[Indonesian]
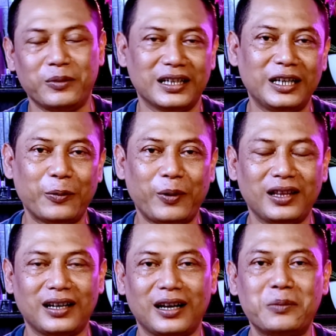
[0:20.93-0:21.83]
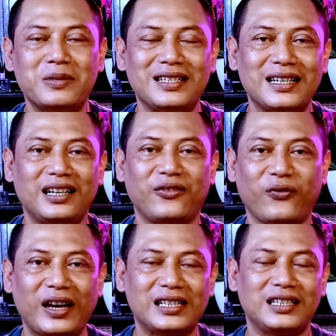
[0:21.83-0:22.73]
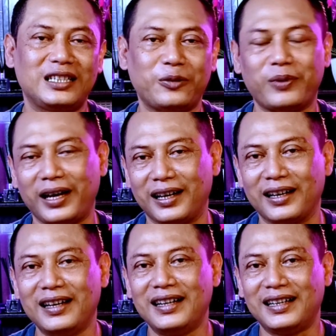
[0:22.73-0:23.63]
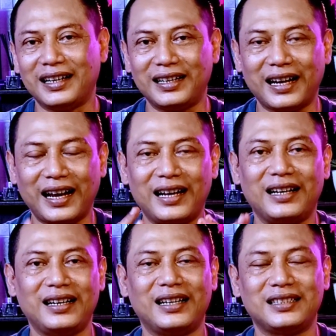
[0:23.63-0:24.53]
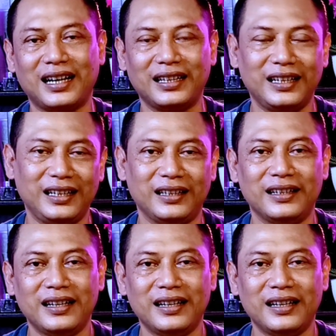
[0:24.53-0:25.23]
Menjadi hebat adalah menjadi versi terbaik dari Anda saat ini